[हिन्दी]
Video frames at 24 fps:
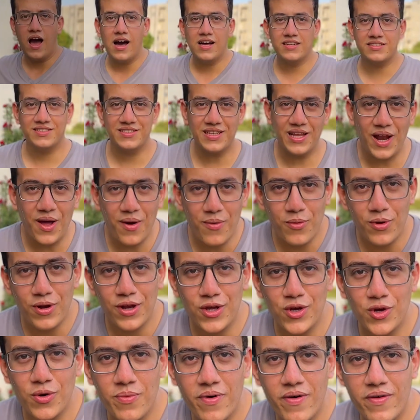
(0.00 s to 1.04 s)
असलम
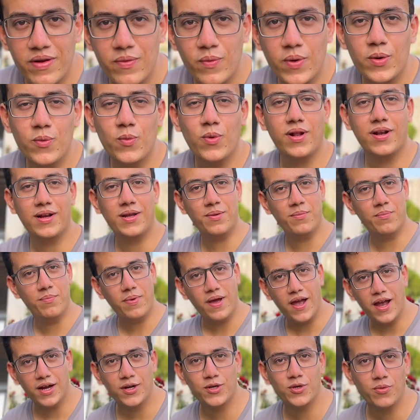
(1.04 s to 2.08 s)
वालेकुम वन वेलकम
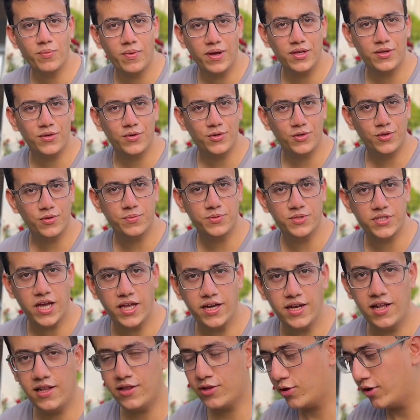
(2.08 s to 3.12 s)
बैक टू माई यूट्यूब
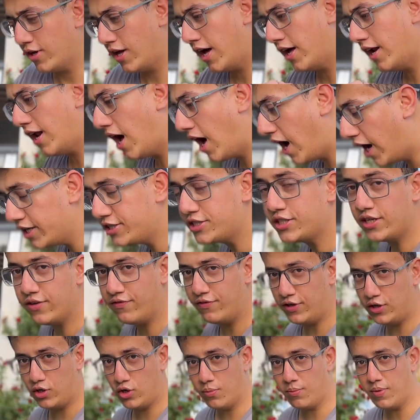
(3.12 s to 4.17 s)
चैनल तो यार आज की
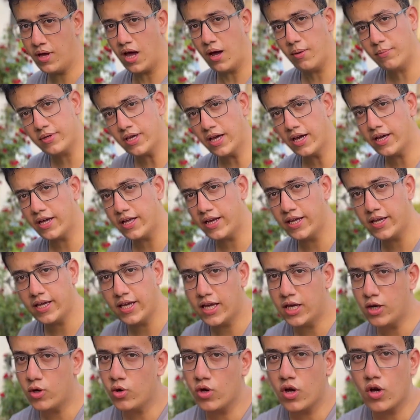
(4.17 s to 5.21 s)
वीडियो में हम क्या करेंगे
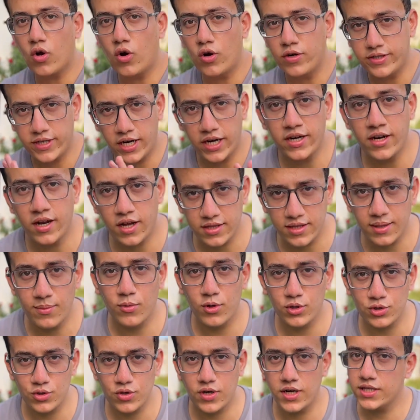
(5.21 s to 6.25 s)
क्योंकि कॉन्टेंट खत्म
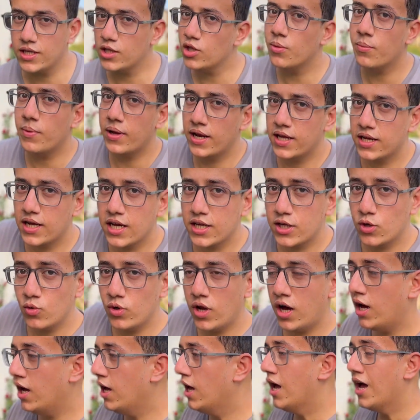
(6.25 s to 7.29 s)
हो चुका था तो मैंने कहा क्यों
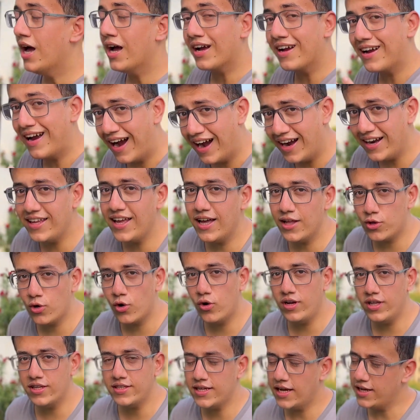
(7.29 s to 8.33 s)
ना गाड़ियाँ धो
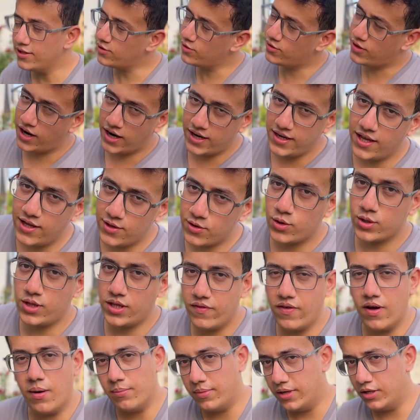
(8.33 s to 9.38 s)
ली जाए तो गाड़ियाँ धोते
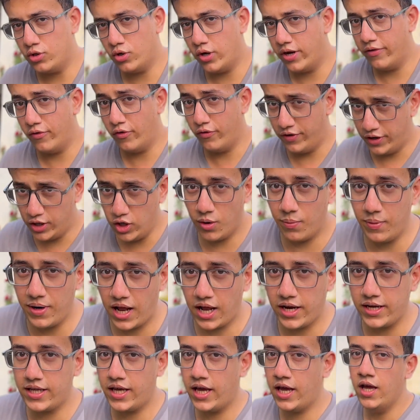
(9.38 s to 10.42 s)
हुए हमने जो है वो वीडियो
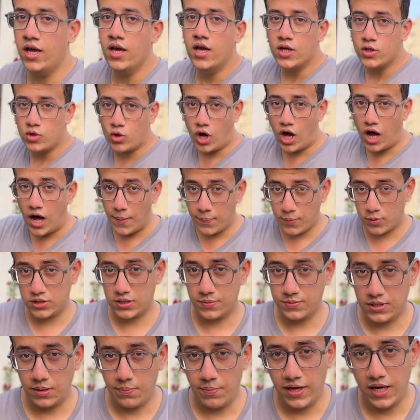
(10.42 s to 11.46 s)
बनानी है तो आपको
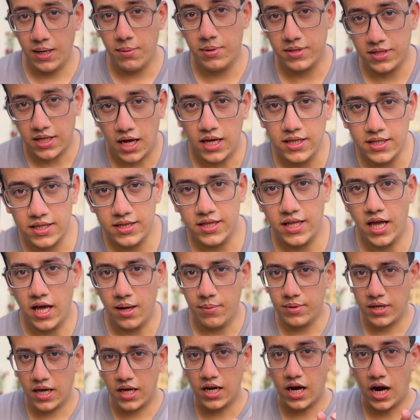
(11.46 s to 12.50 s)
सबसे पहले बता देते हैं हम
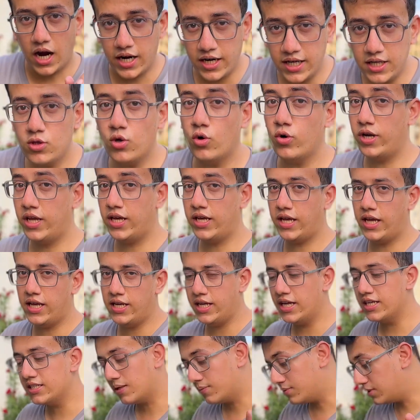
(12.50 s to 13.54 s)
कि गाड़ी धोने के
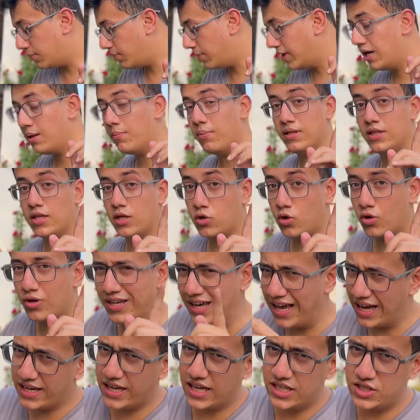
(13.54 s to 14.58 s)
लिए सबसे पहले बंदे को
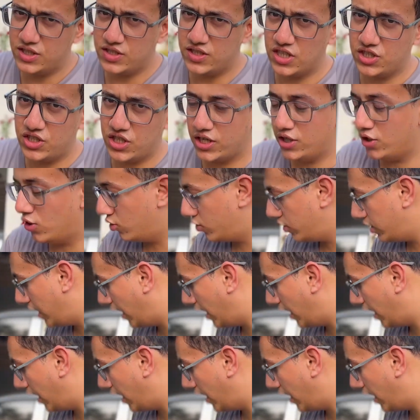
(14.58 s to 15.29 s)
क्या क्या चीज़ें चाहिए होती